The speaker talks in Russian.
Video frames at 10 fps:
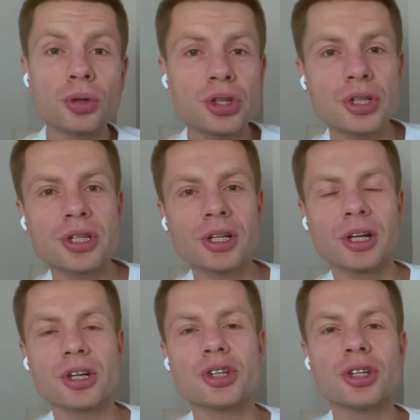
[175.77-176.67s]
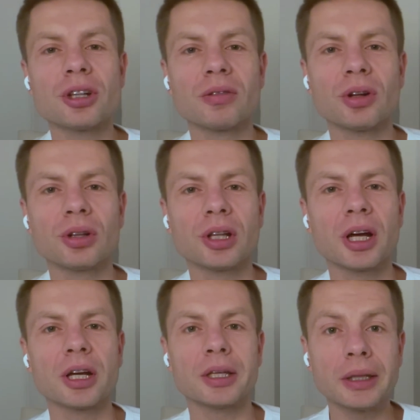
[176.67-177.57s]
очень сильно рассчитывал
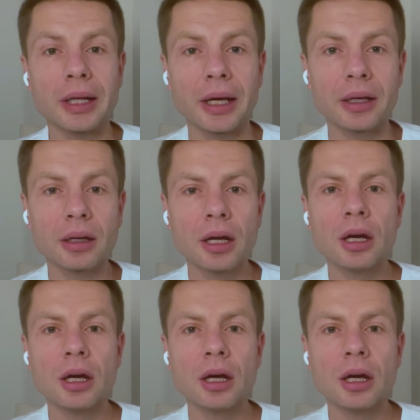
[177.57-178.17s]
на Китай.